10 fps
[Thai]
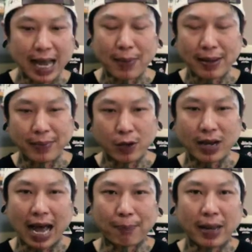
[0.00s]
ได้ไปมี
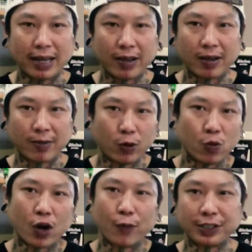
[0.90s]
โอกาสไป
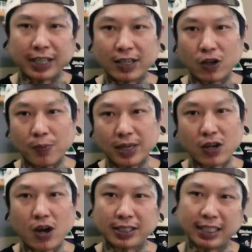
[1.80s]
ดูคอนเวนชั่นของเมือ
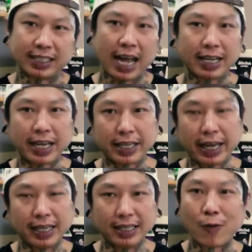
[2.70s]
งนอกเจอช่าง
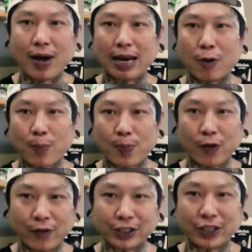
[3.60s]
เก่งๆเราว่าเราโป
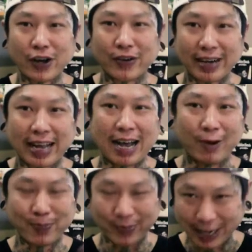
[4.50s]
รเฟชชั่นอลแล้วนะ
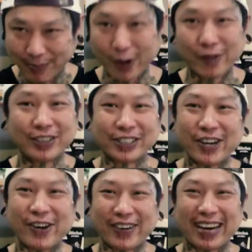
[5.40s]
เขาอีกโปรเฟชชั่
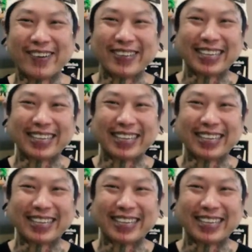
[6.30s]
นอลกว่าเรา